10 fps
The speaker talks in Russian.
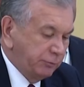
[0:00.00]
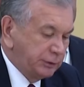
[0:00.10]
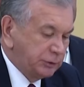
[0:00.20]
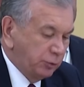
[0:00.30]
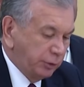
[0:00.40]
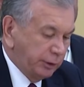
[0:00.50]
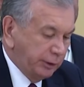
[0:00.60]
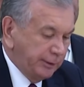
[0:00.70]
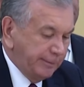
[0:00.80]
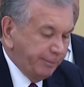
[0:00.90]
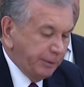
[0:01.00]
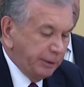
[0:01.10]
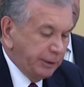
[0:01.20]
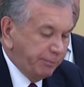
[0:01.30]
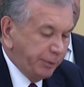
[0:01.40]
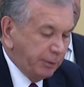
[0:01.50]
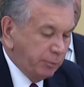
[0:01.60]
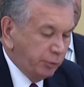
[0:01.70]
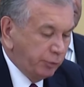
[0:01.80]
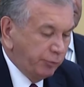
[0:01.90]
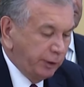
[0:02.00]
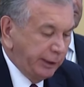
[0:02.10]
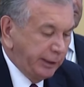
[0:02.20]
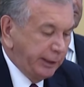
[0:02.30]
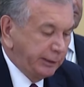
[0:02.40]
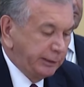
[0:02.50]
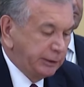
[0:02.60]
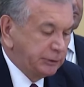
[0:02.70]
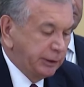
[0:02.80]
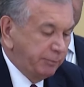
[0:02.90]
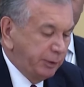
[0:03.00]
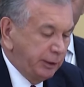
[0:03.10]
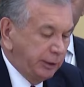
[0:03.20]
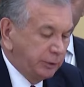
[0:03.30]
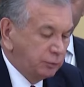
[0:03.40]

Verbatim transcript: Востоке, напрямую влияет на стабильное и